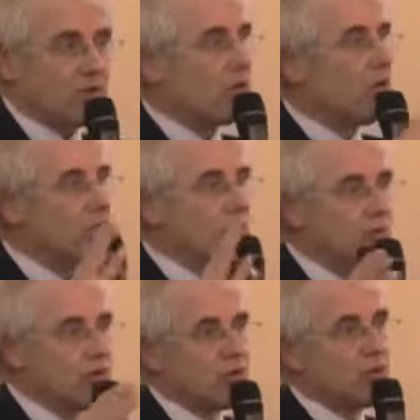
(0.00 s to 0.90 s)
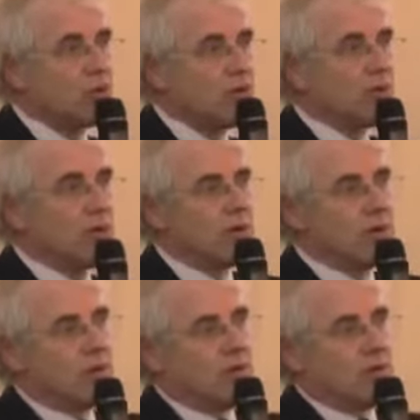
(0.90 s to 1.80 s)
Parce que grosso modo,
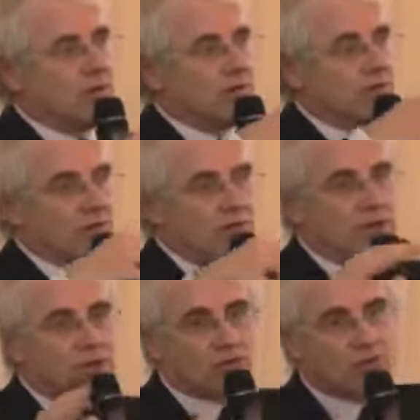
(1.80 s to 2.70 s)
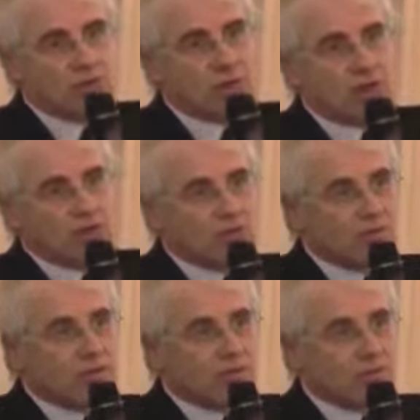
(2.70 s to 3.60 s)
disons jusqu'à l'an
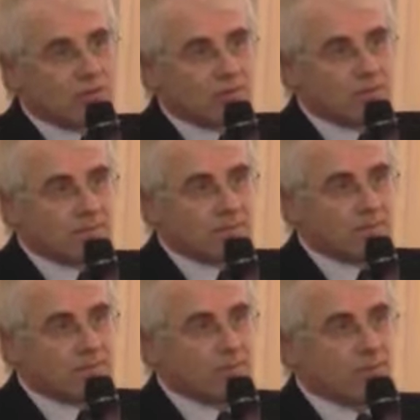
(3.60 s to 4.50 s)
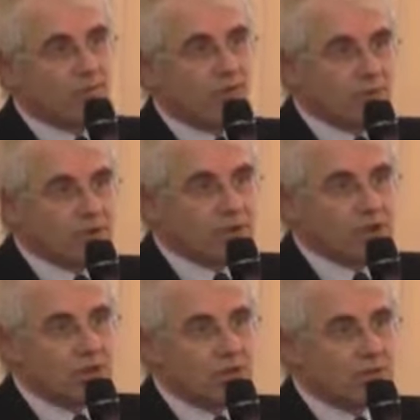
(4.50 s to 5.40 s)
2000, pour former des
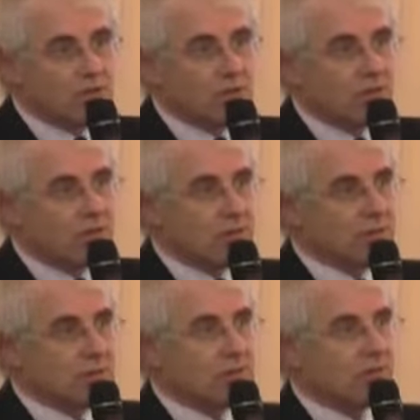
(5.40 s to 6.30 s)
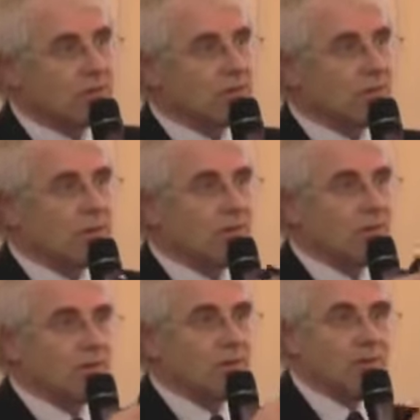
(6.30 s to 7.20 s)
gens, on a
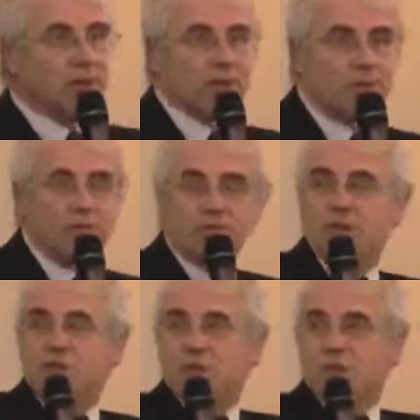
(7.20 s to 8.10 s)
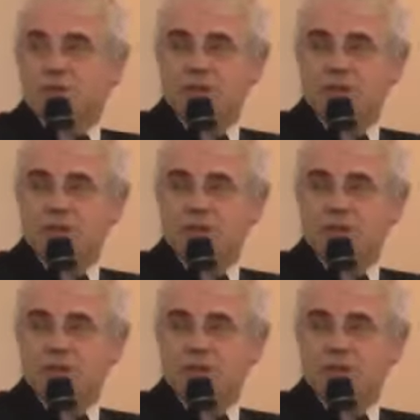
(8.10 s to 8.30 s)
fait à peu près comme au XVIIIe